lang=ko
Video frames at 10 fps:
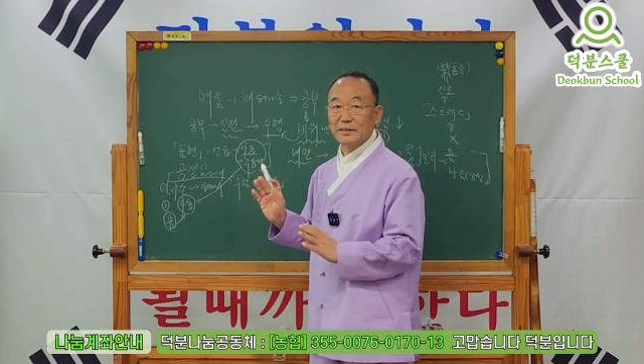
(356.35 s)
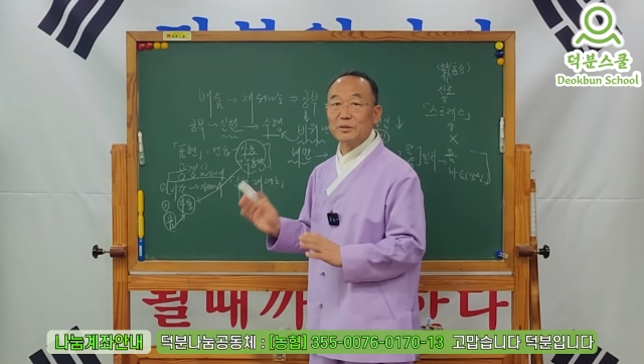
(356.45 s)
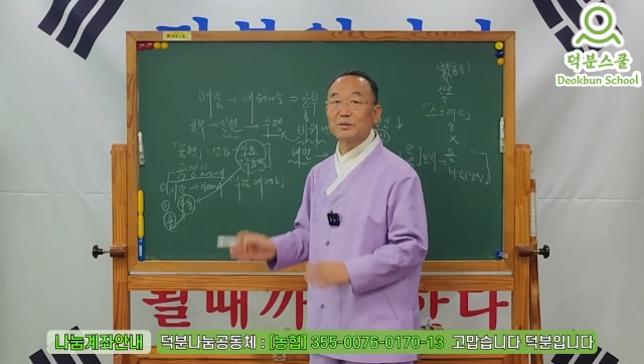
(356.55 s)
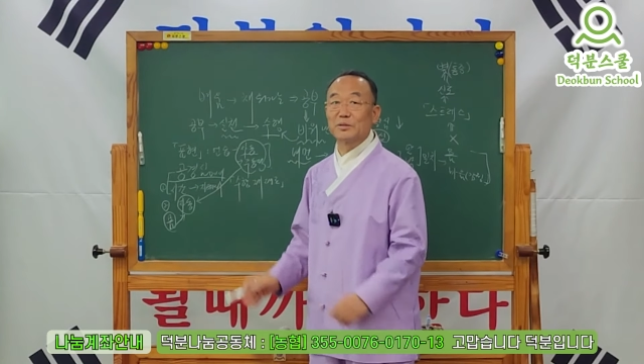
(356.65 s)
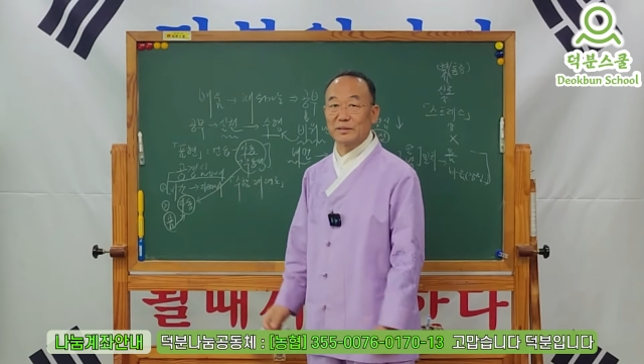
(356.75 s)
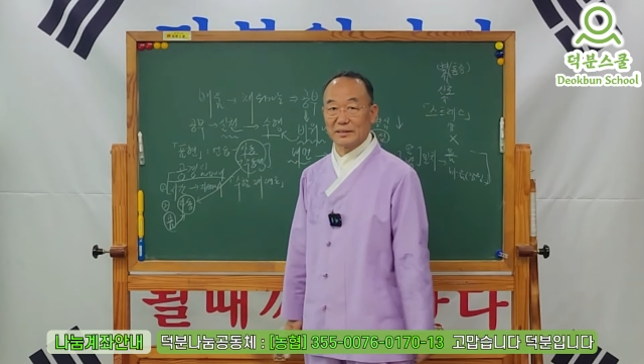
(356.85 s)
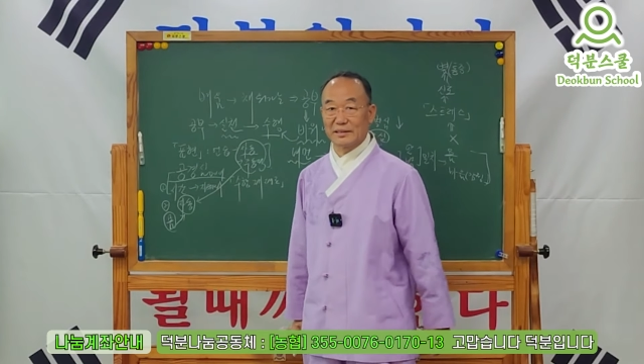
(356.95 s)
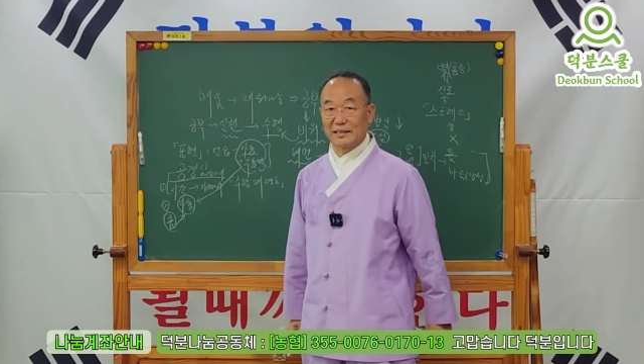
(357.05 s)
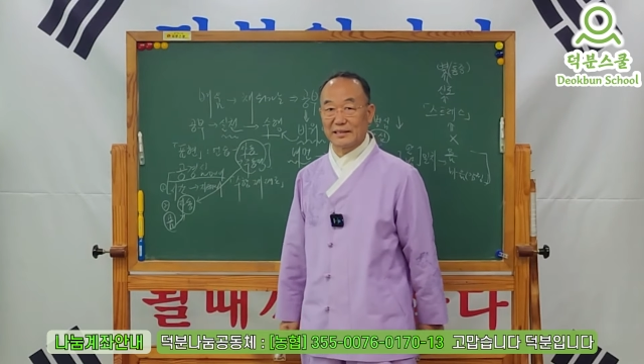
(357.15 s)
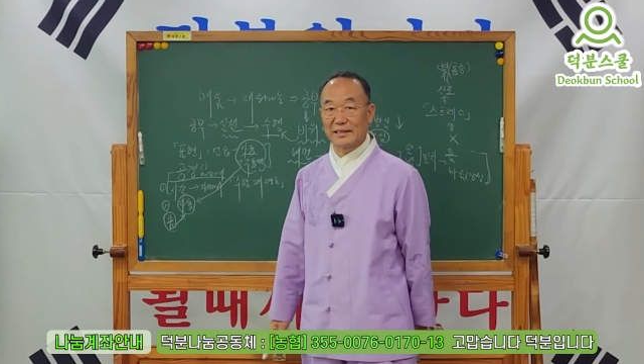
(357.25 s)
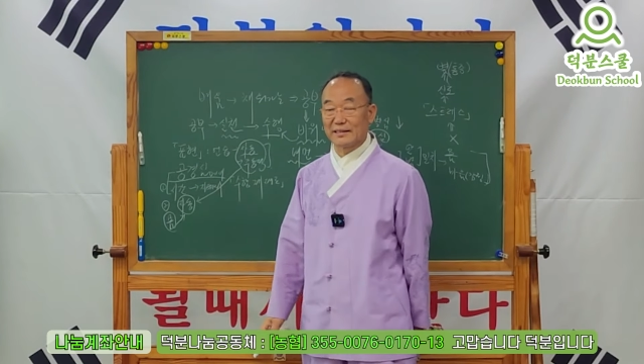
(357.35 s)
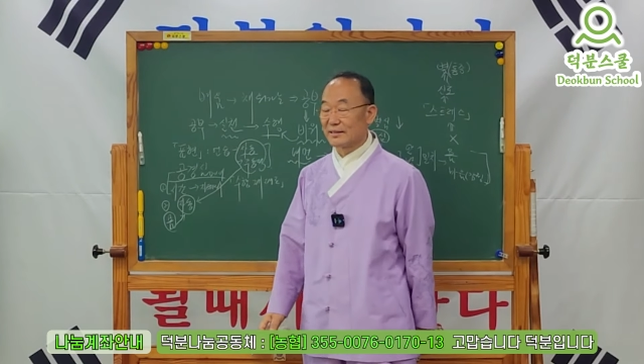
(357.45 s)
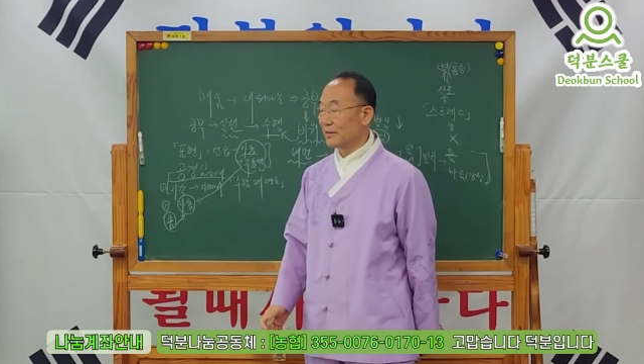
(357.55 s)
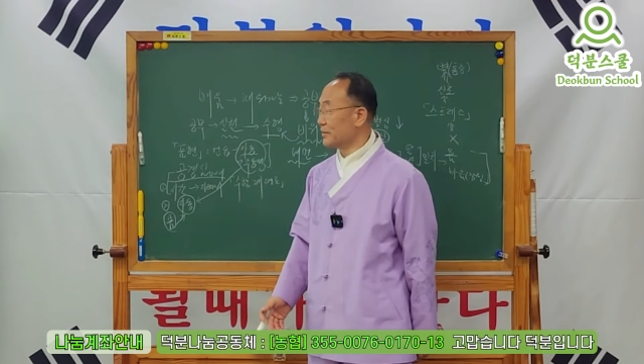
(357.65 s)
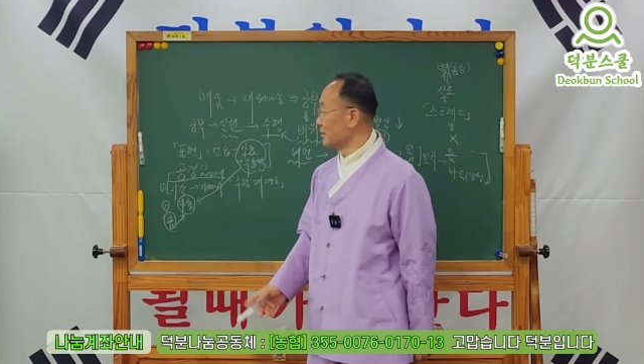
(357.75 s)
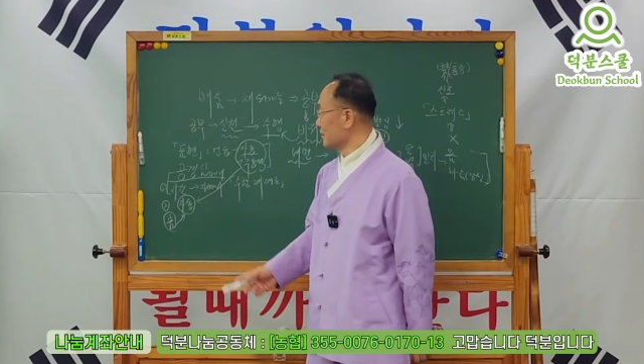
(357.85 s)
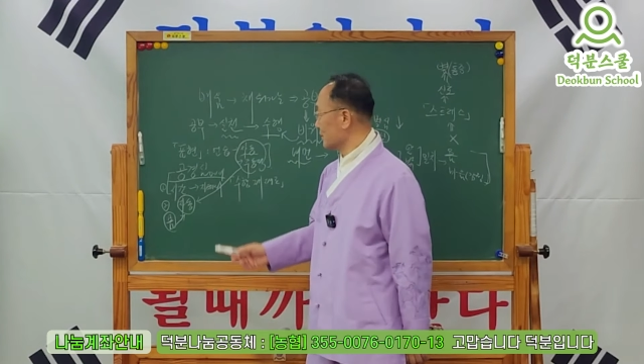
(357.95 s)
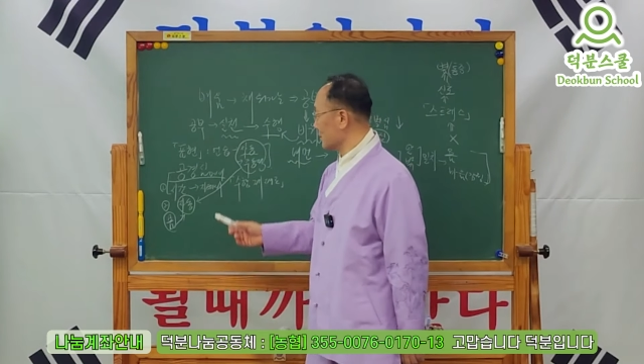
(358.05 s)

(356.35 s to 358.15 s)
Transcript: 스트레스가 되죠. 그래서